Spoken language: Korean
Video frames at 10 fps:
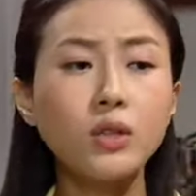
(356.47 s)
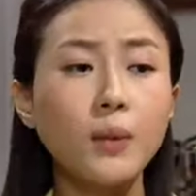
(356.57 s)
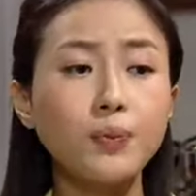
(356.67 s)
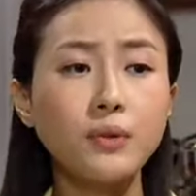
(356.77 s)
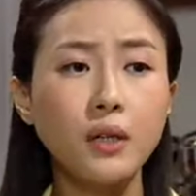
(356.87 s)
아,
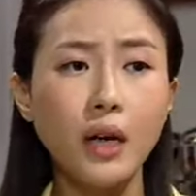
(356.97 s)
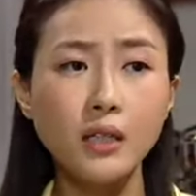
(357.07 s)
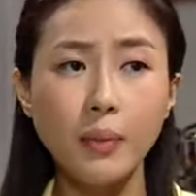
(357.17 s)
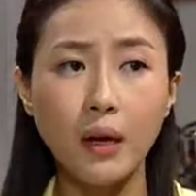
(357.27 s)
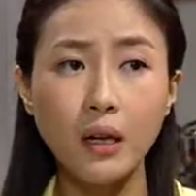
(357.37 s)
골치 아픈
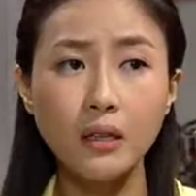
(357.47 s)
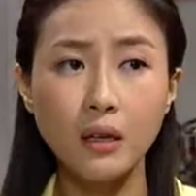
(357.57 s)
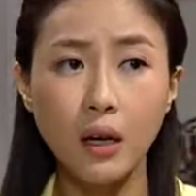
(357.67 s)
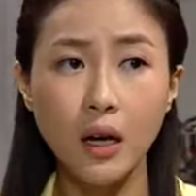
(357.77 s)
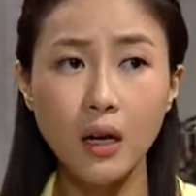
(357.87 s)
얘기 하지
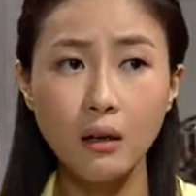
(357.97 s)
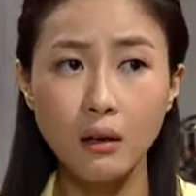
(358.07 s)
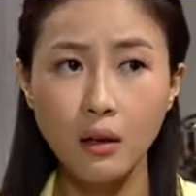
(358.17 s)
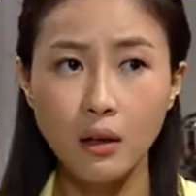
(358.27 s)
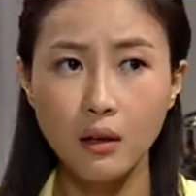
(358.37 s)

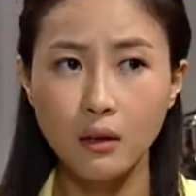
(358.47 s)
말라니까.